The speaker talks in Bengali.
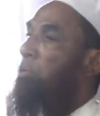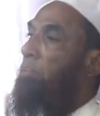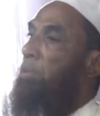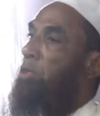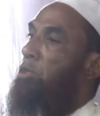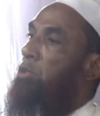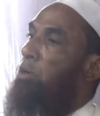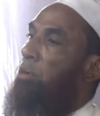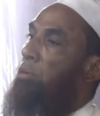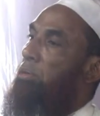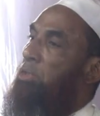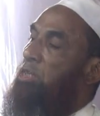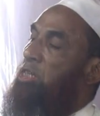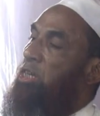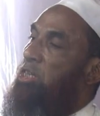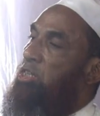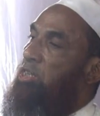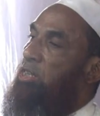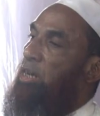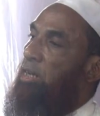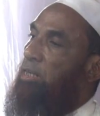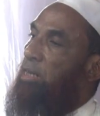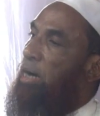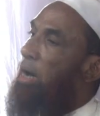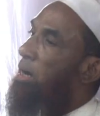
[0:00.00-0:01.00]
তুমি সব
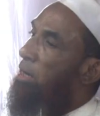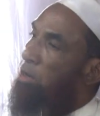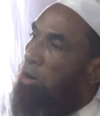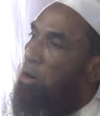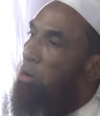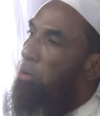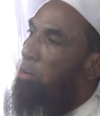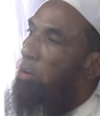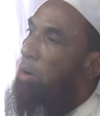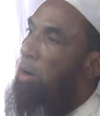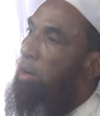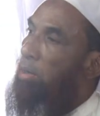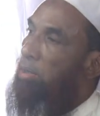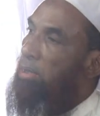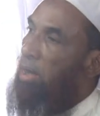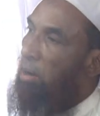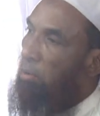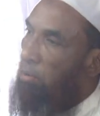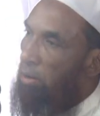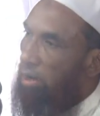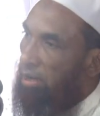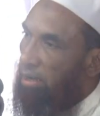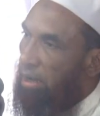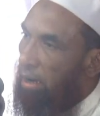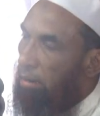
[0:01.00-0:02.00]
শিষ্টাচার হও
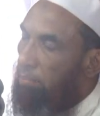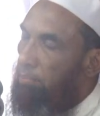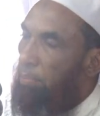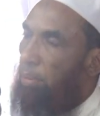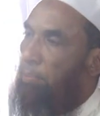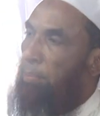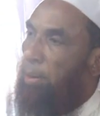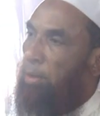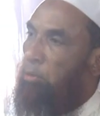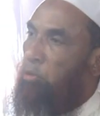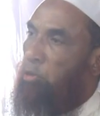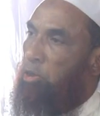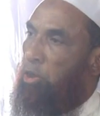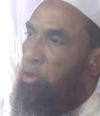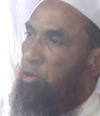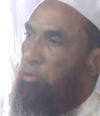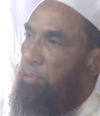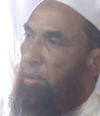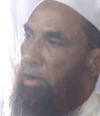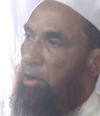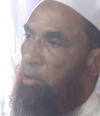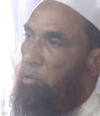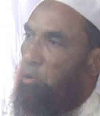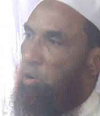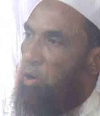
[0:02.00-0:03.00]
তাহলে দেখবা মানুষে
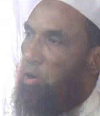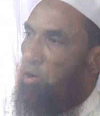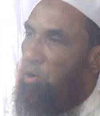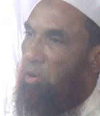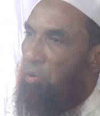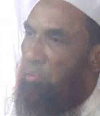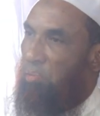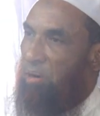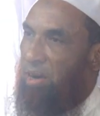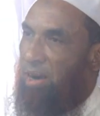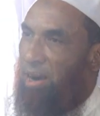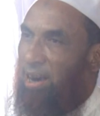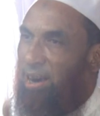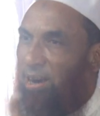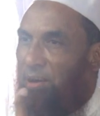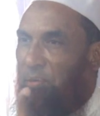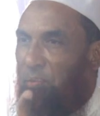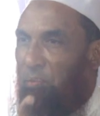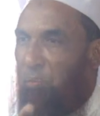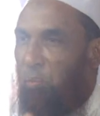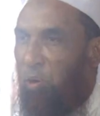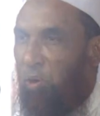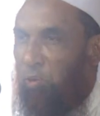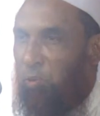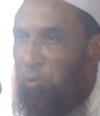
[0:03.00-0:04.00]
তোমার দোয়া করবে
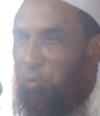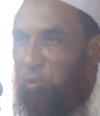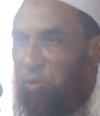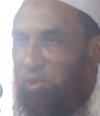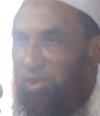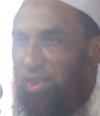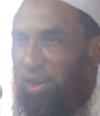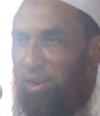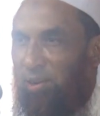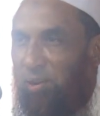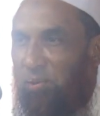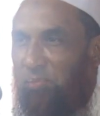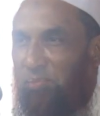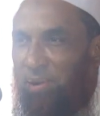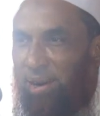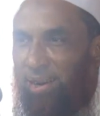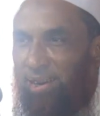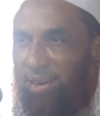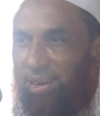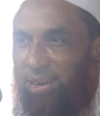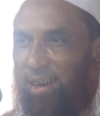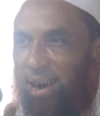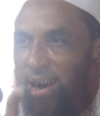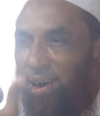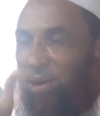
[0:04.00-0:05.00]
ভদ্র ছেলে
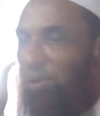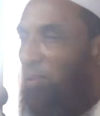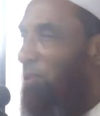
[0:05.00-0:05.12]
অমায়িক